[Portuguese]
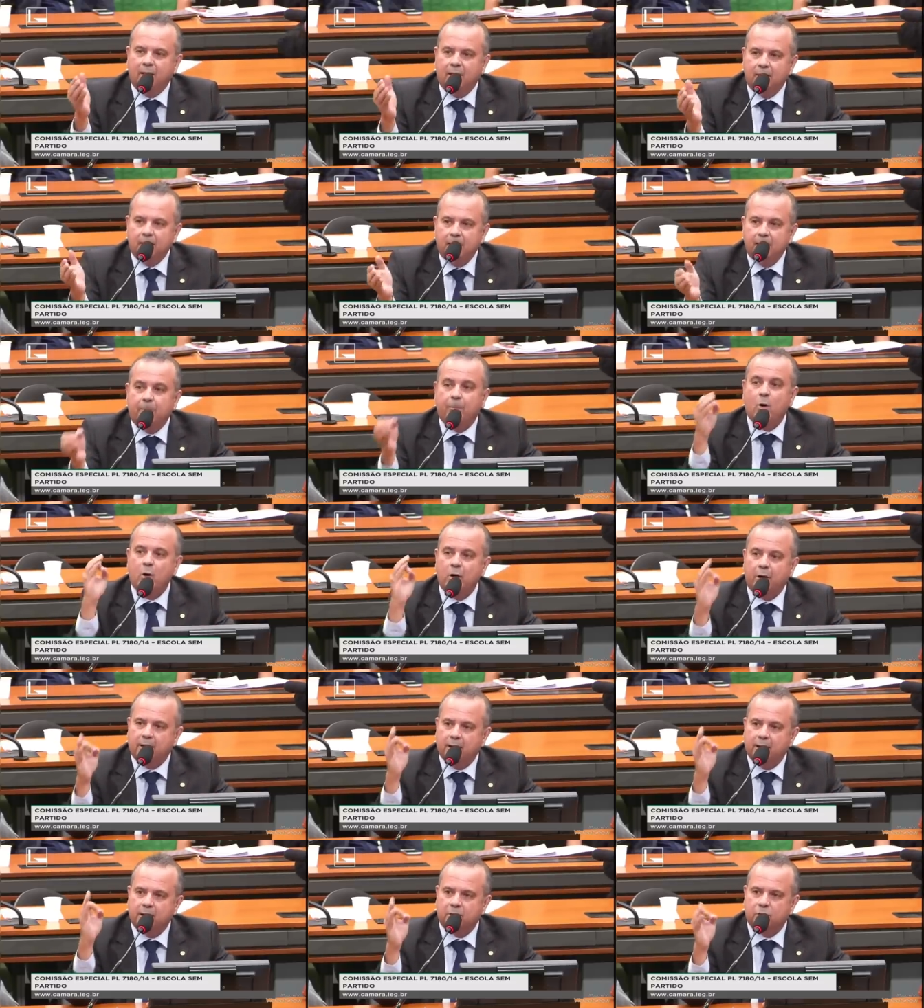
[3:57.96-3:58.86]
E
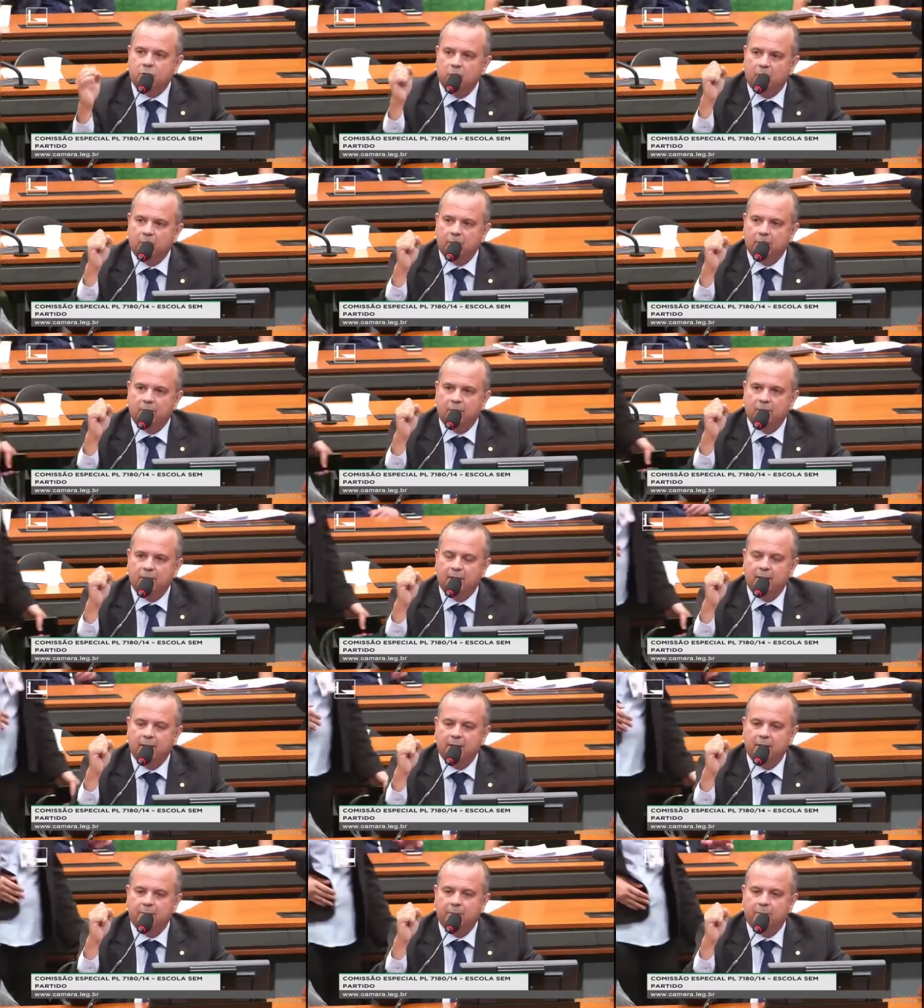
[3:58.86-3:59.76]
por que, senhor Ivan
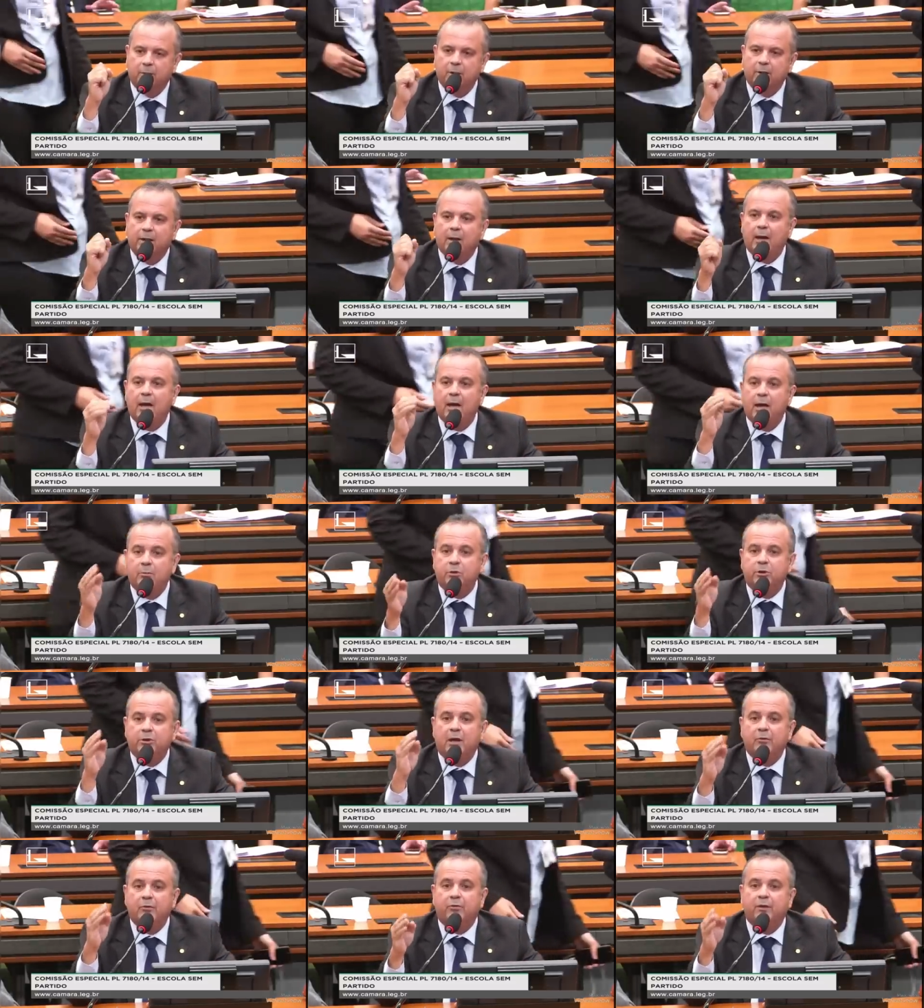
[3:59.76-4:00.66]
Valente? Porque
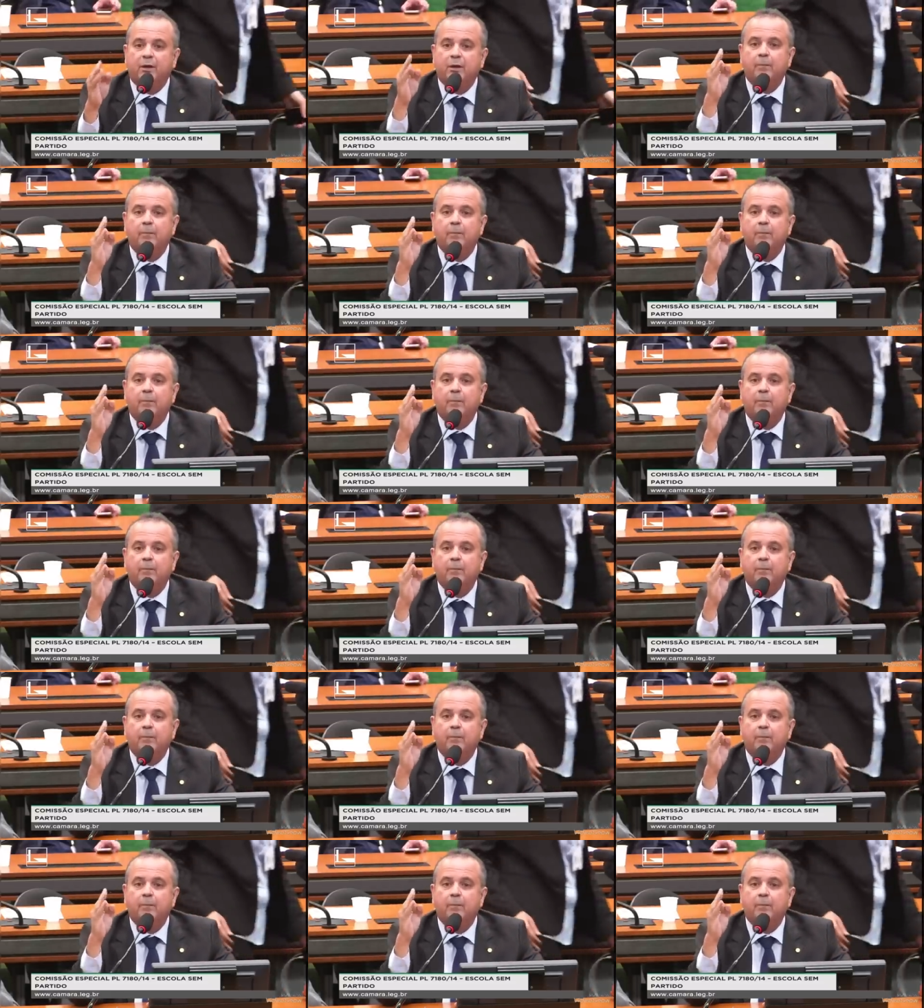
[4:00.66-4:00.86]
ambos defendem